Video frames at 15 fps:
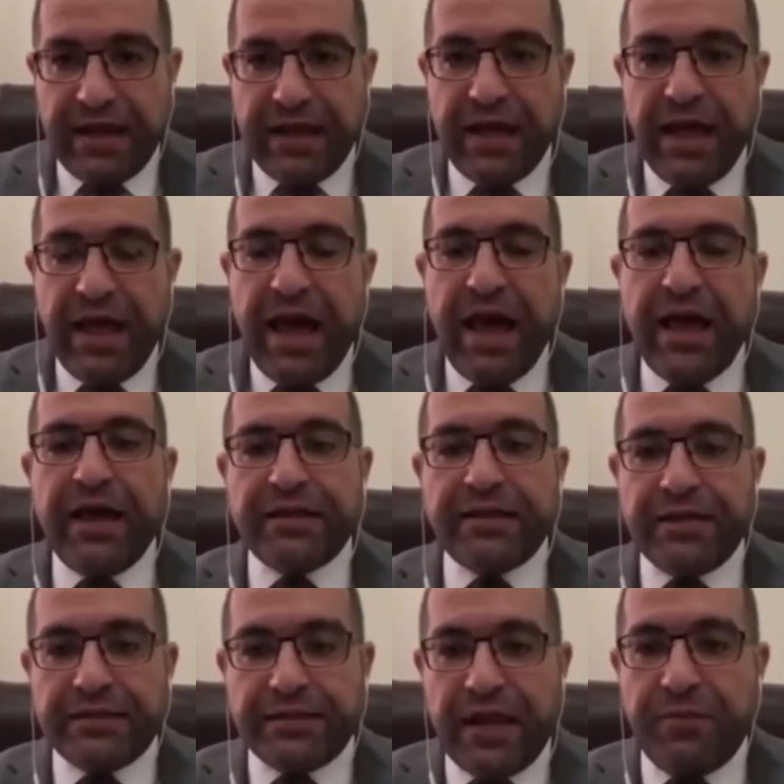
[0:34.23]
حقيقه
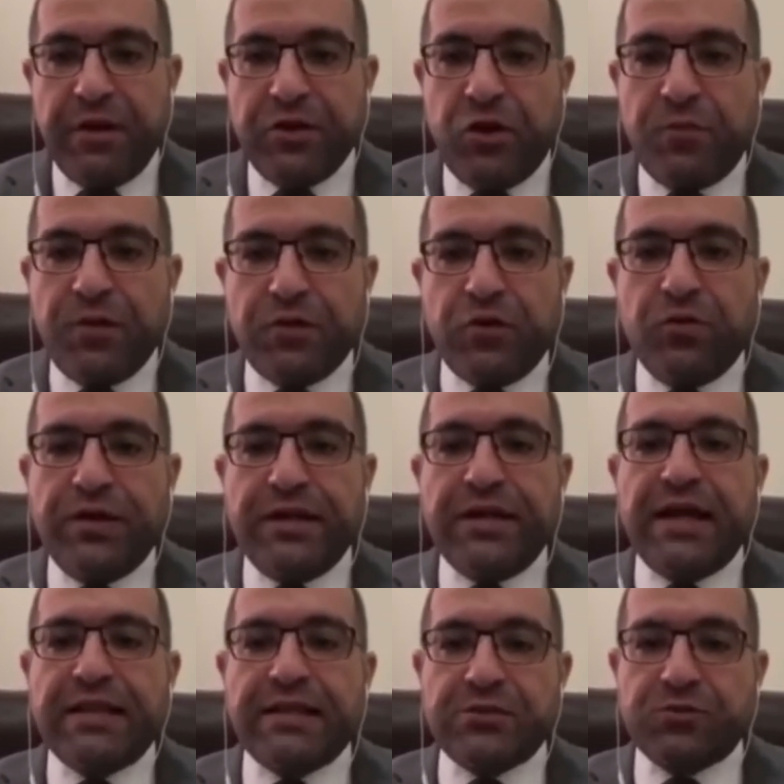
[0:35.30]
الطلبه اليوم مدعوين الى
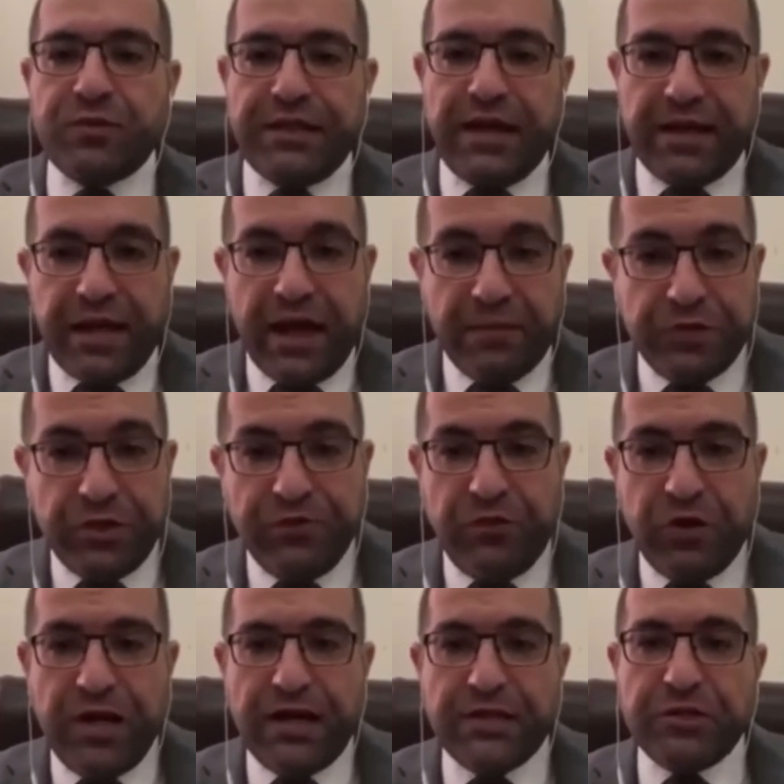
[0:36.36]
تزويد ارقام
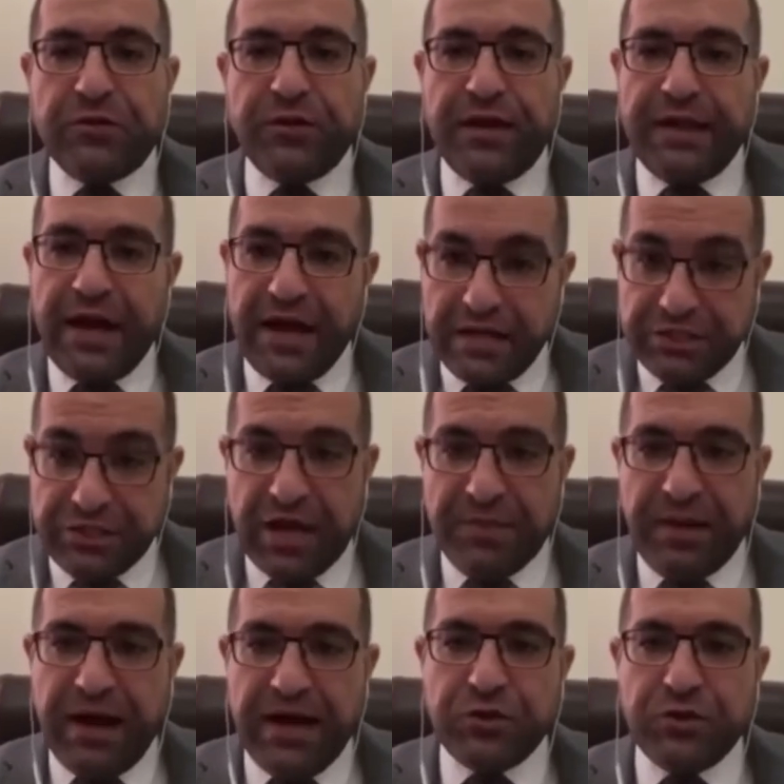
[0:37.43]
تليفوناتهم الى
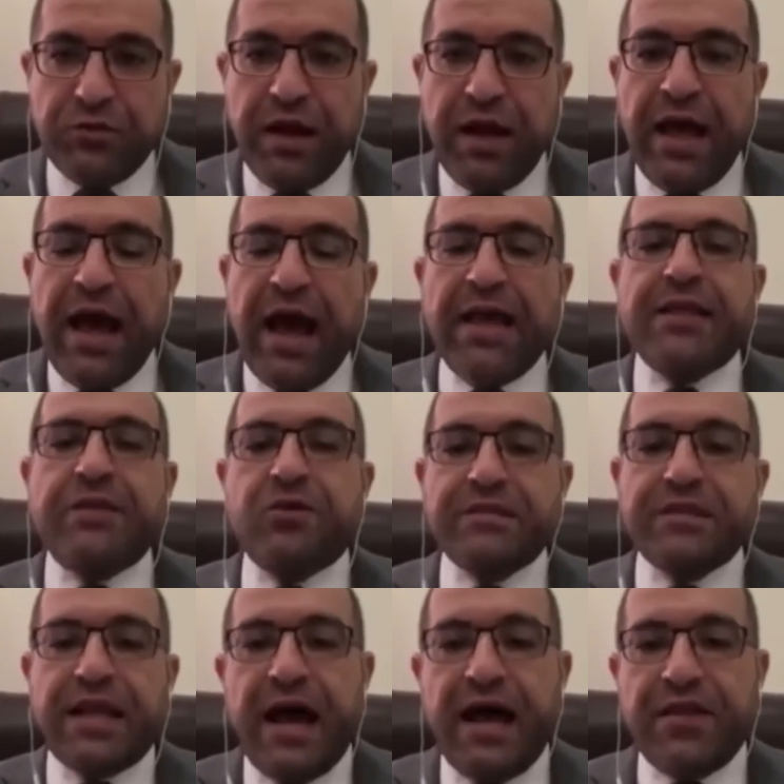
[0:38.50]
جامعاتهم حتى توصل
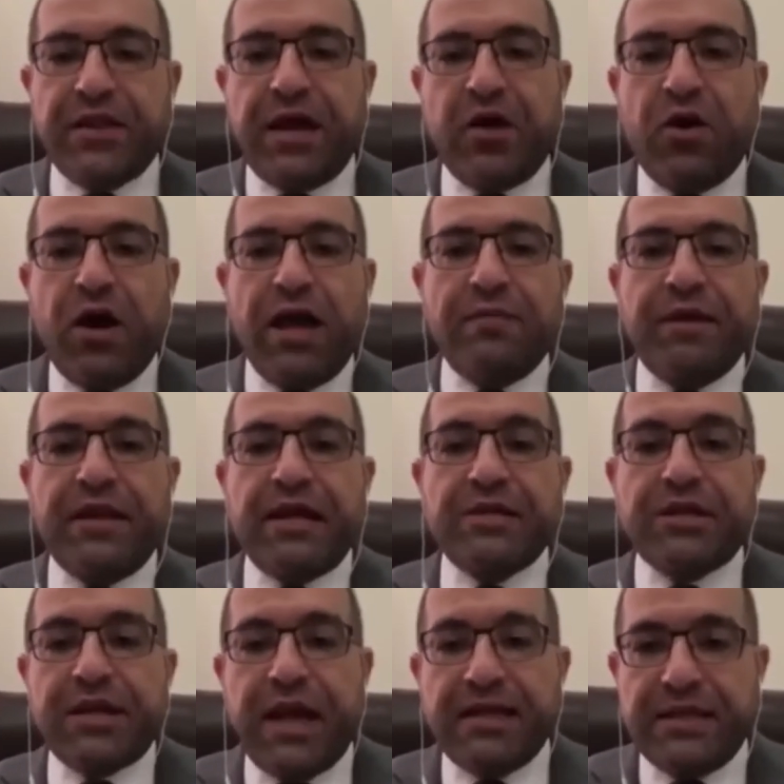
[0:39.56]
هذه القوائم الى
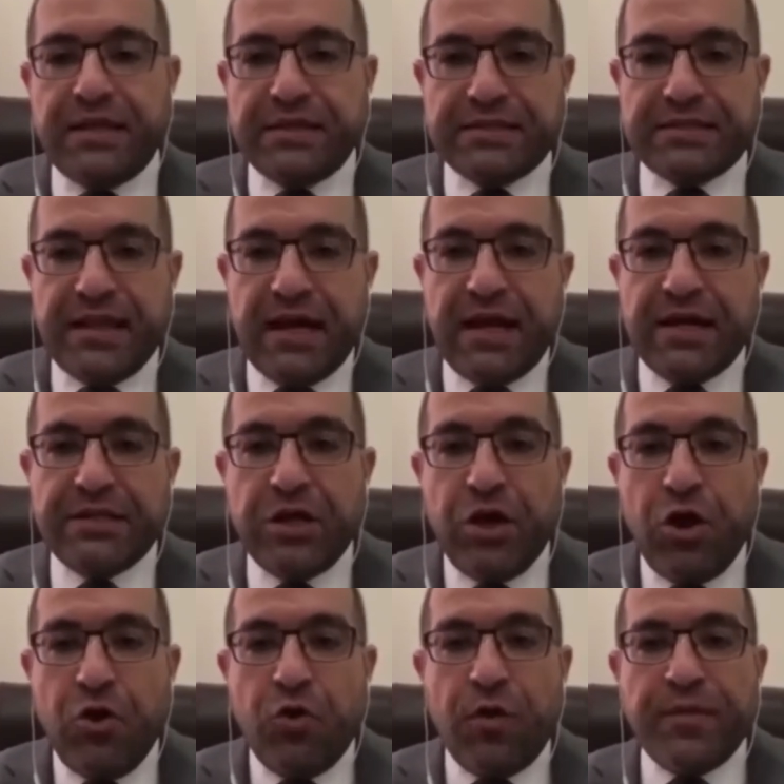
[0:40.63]
شركات الاتصالات
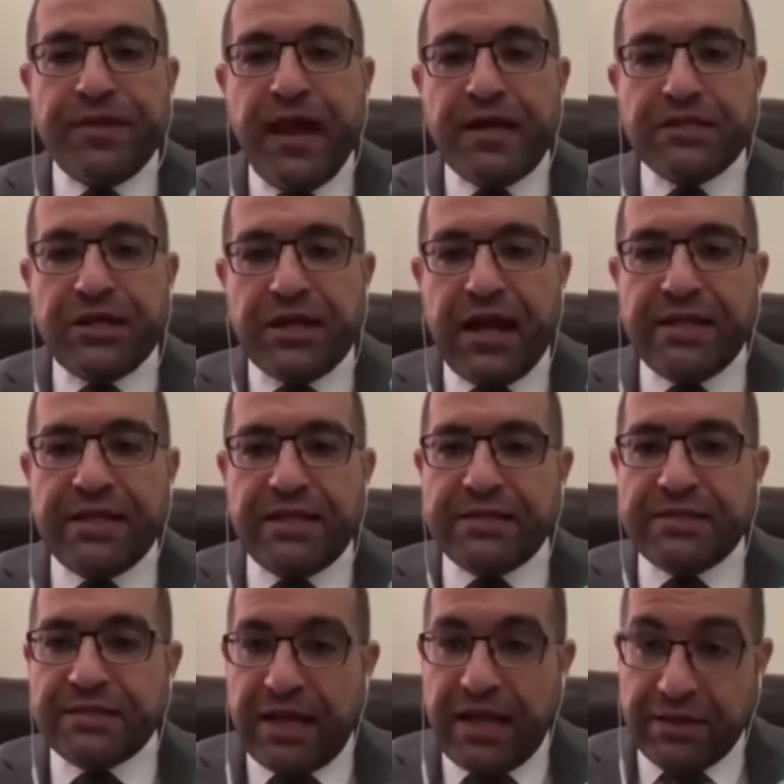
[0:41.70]
وبالتالي شركات
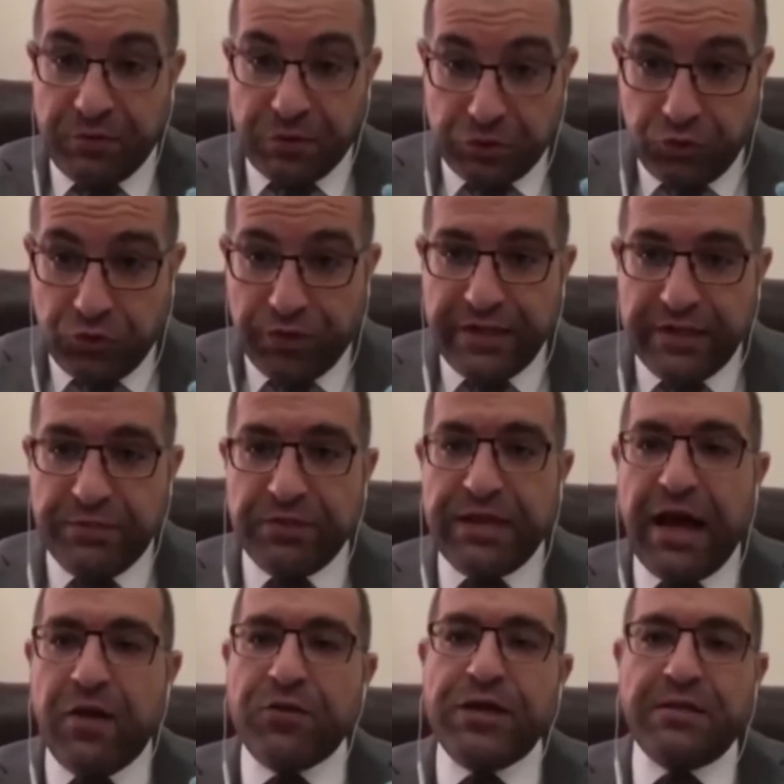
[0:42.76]
الاتصالات مشكورين
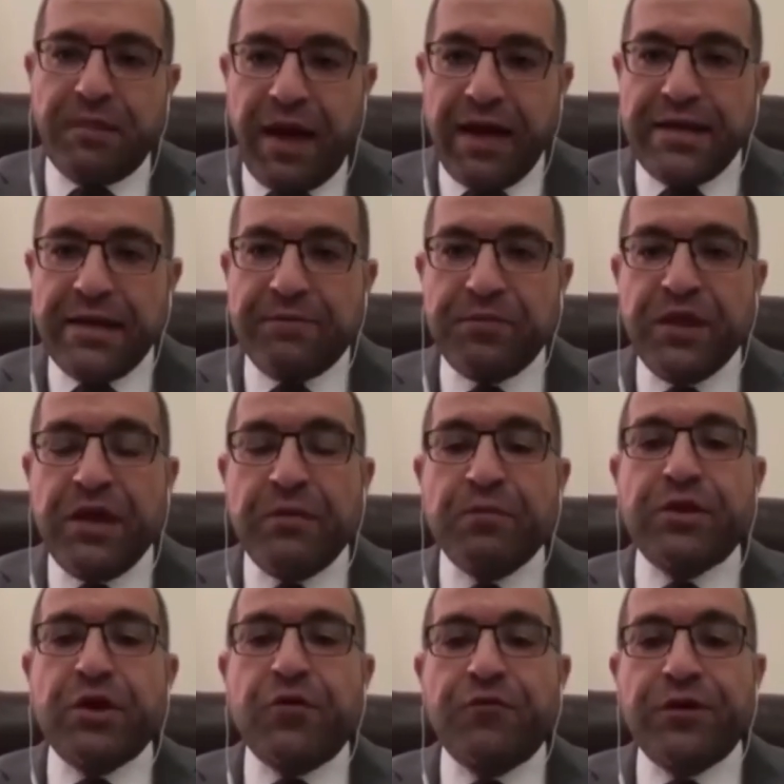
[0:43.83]
متعاونين معنا
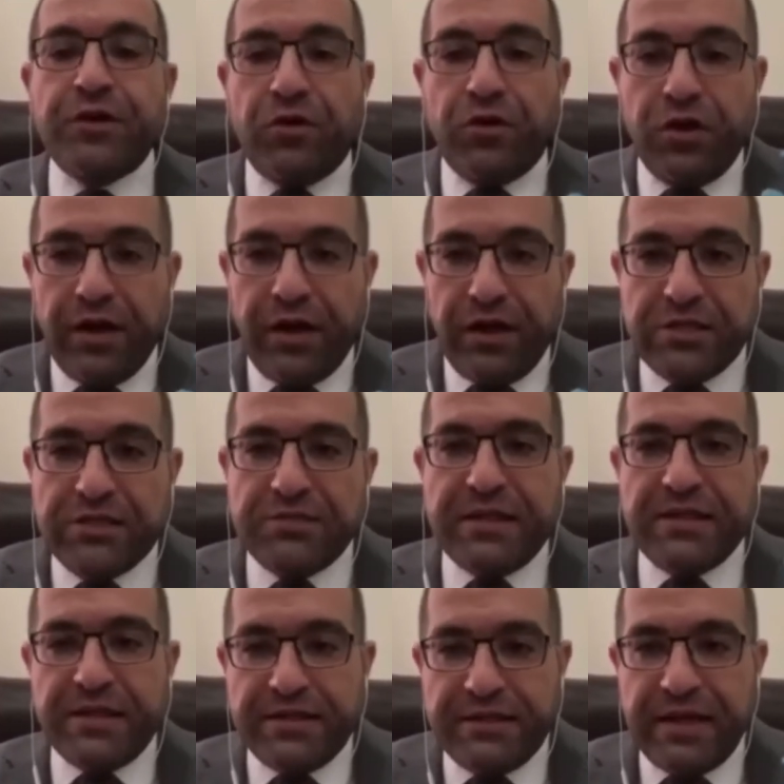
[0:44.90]
بتوفير حزمه
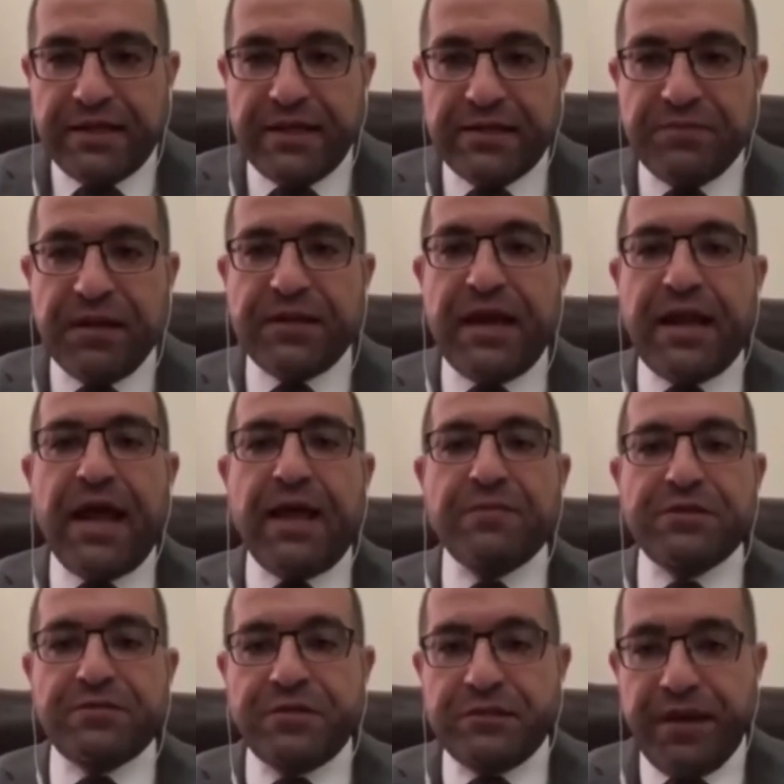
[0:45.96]
انترنت مقدارها 500
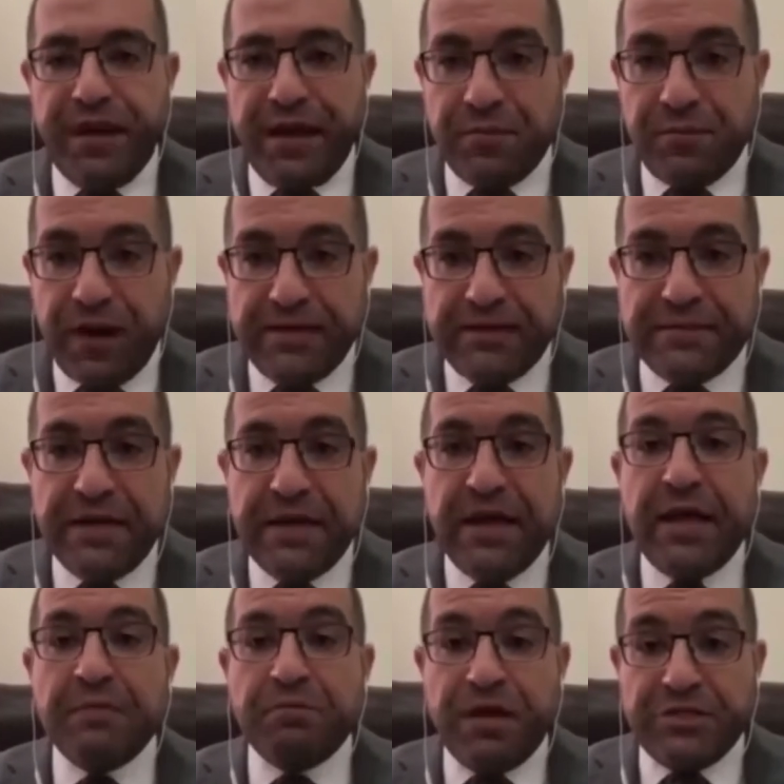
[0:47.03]
ميجا بايت
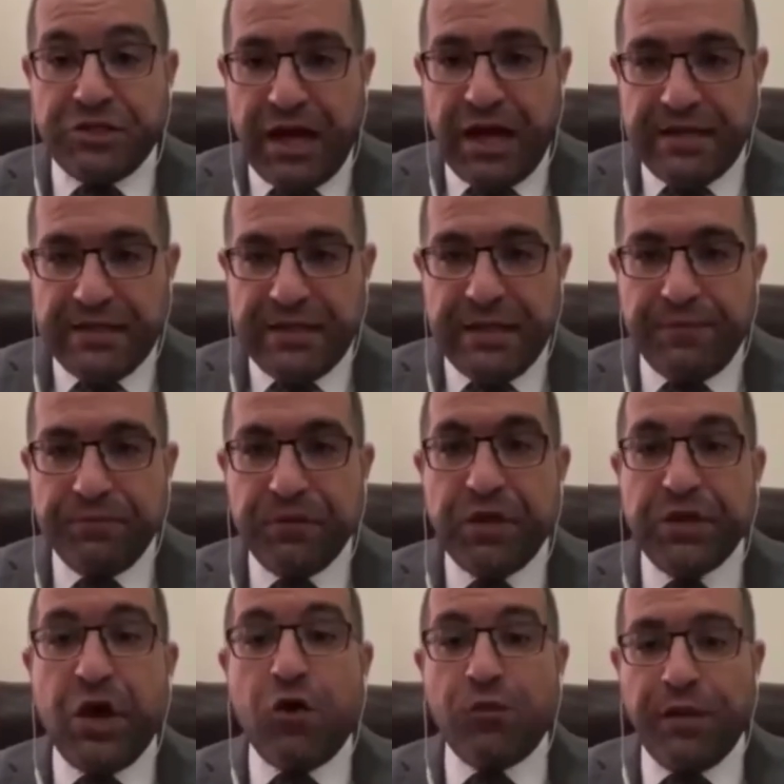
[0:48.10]
مجانيه
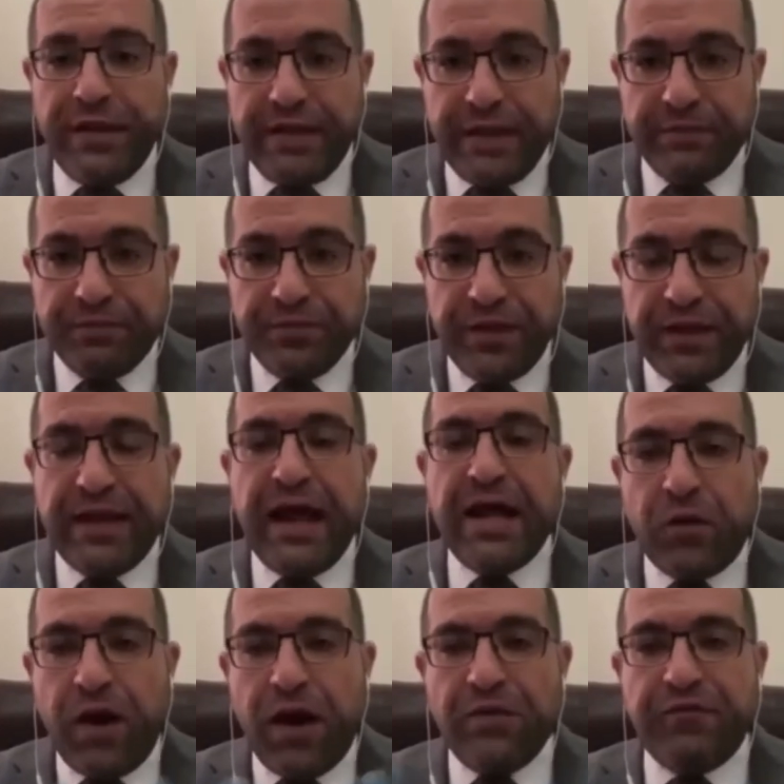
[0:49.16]
يوميا خلال
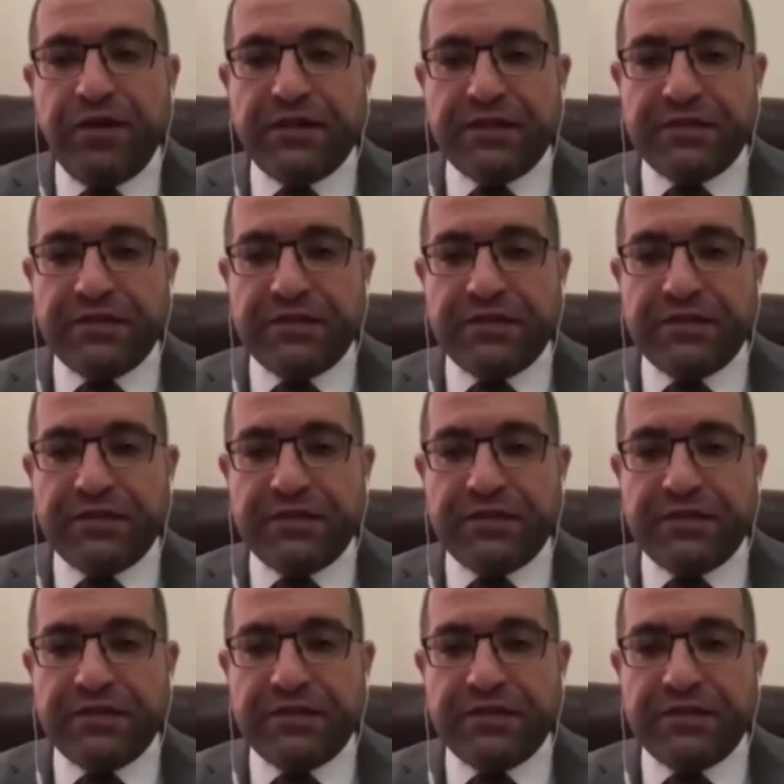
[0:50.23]
طوال فتره نعم.